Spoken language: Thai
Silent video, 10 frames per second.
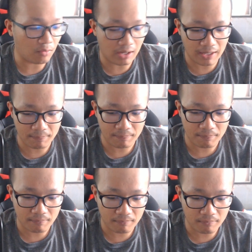ว่า
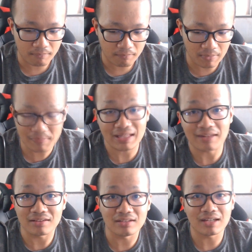ไม่มีตัง
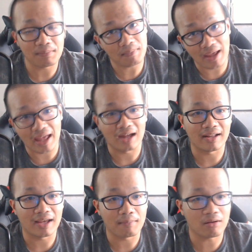ค์ซื้อครับมันแพง
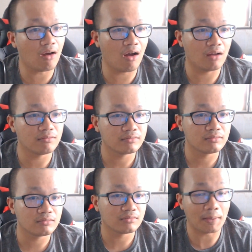นะครับแล้วก็
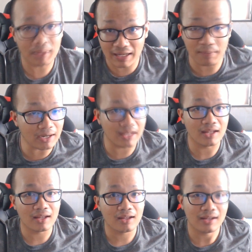ทำกินเองบ้างดิ
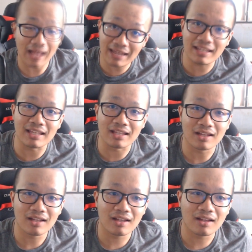ง่ายดี
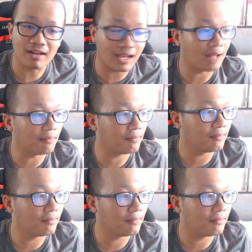นะครับ